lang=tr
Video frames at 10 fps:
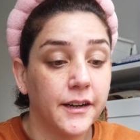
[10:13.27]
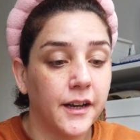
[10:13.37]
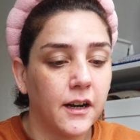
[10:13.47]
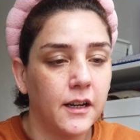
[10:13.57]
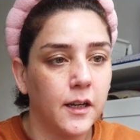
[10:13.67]

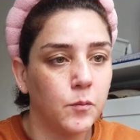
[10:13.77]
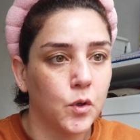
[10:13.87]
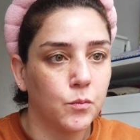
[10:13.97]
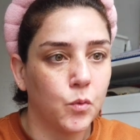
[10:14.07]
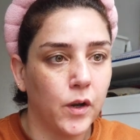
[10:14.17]

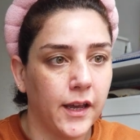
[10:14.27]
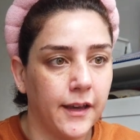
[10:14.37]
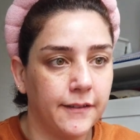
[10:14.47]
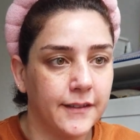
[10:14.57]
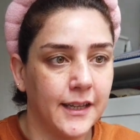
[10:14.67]
ayarlayamıyorum bu
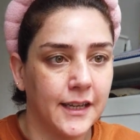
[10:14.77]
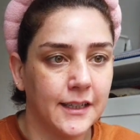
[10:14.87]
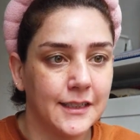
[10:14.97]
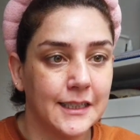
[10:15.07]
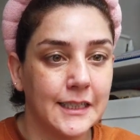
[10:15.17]

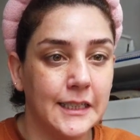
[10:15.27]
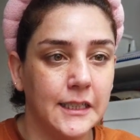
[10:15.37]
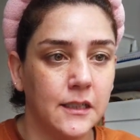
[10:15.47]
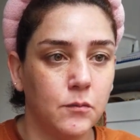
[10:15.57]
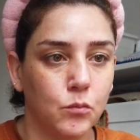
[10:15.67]
evde.
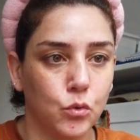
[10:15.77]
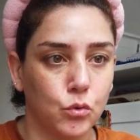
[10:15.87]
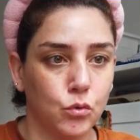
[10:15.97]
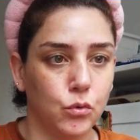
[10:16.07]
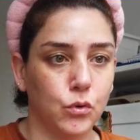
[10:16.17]
Sinirim
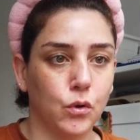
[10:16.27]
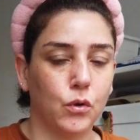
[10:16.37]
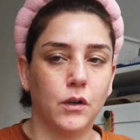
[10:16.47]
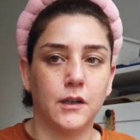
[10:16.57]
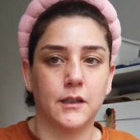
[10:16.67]

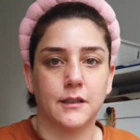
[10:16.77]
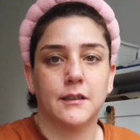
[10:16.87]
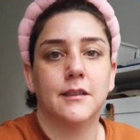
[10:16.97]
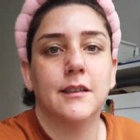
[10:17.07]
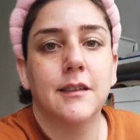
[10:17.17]
bozuluyor
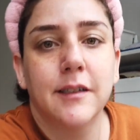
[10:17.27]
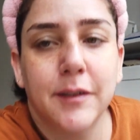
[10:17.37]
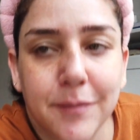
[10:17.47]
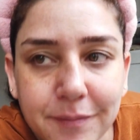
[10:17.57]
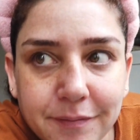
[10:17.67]
artık.